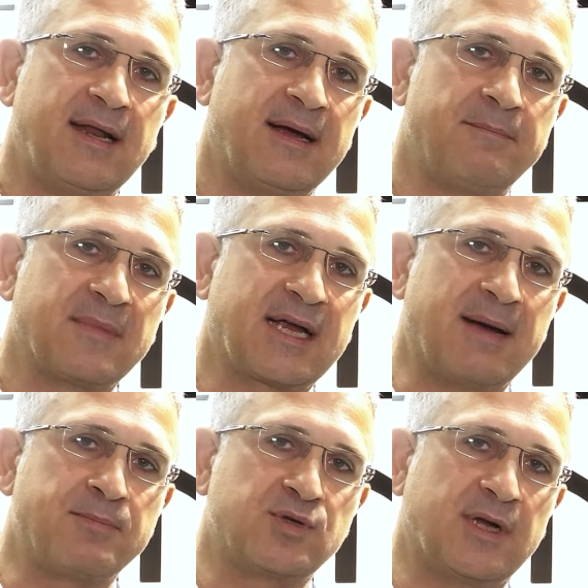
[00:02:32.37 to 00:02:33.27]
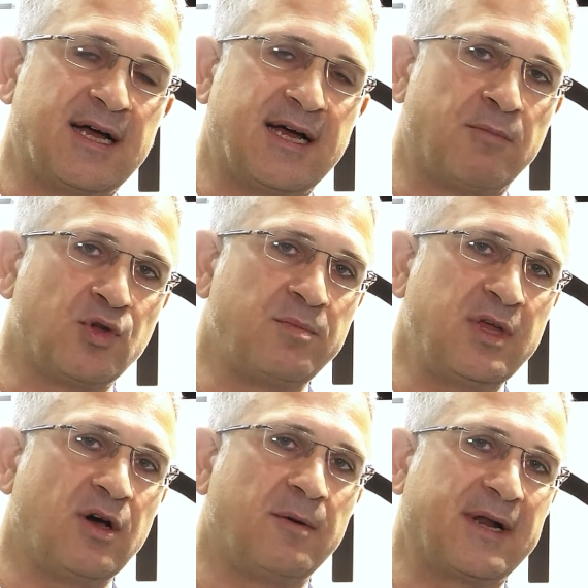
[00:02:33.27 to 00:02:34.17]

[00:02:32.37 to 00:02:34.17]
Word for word: la mm, capsula a modo mio,